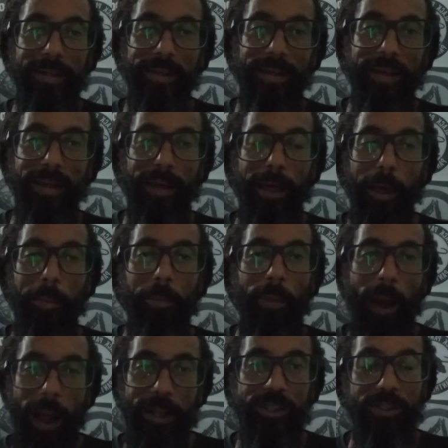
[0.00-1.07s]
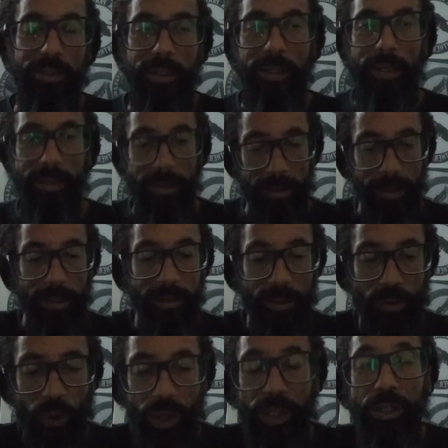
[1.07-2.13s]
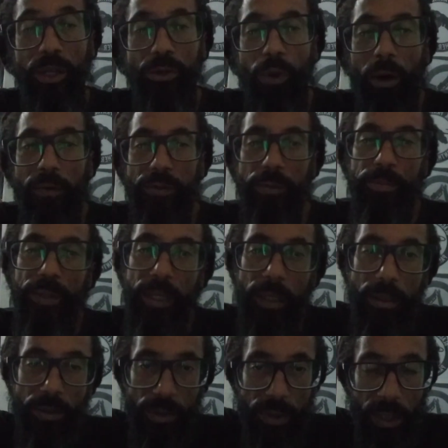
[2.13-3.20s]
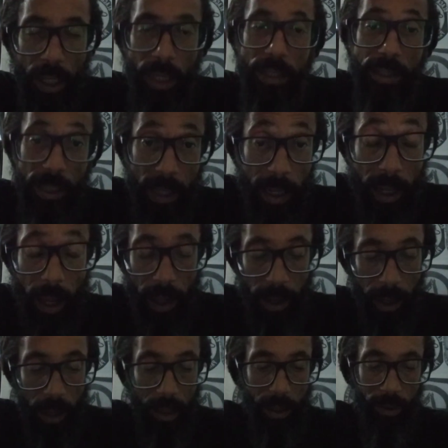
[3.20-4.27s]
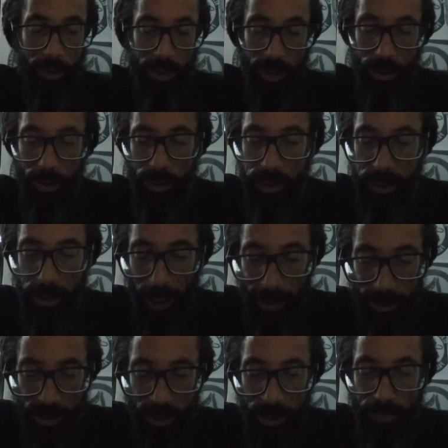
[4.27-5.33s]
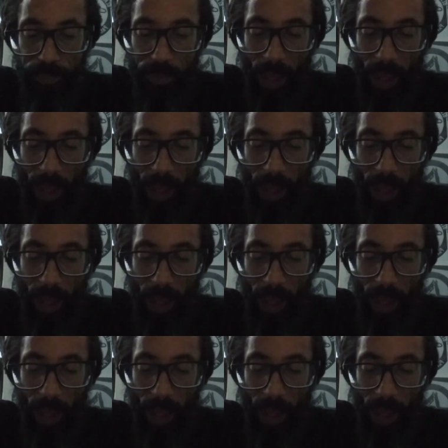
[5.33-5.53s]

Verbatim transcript: é, é, é parte desse, desses 49 presos se declararam inocentes.